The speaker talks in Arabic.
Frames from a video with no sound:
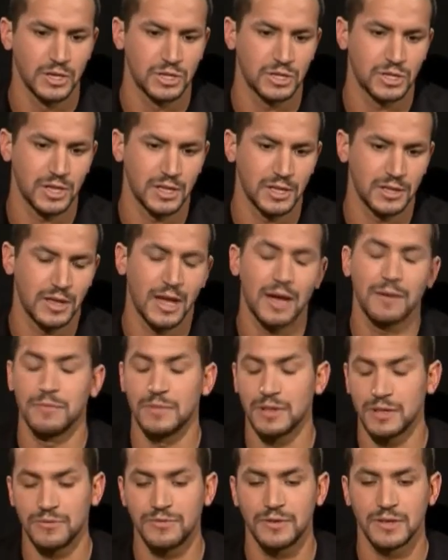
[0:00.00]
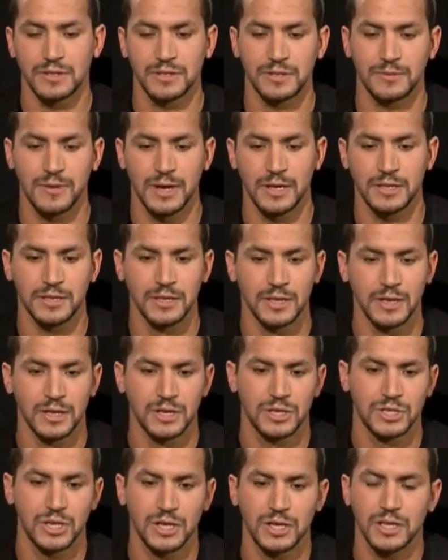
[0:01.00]
الشيء العام اللي فات سامحني
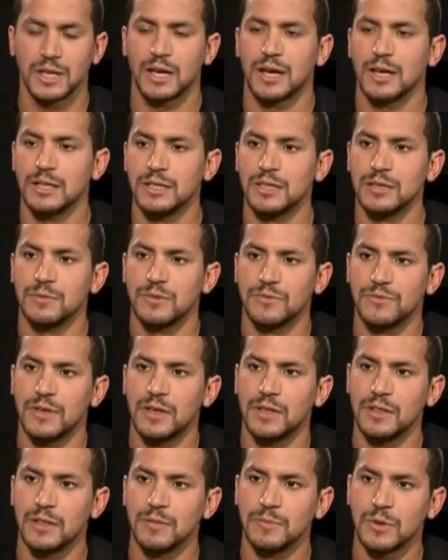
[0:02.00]
الشيء اللي خليني متفائل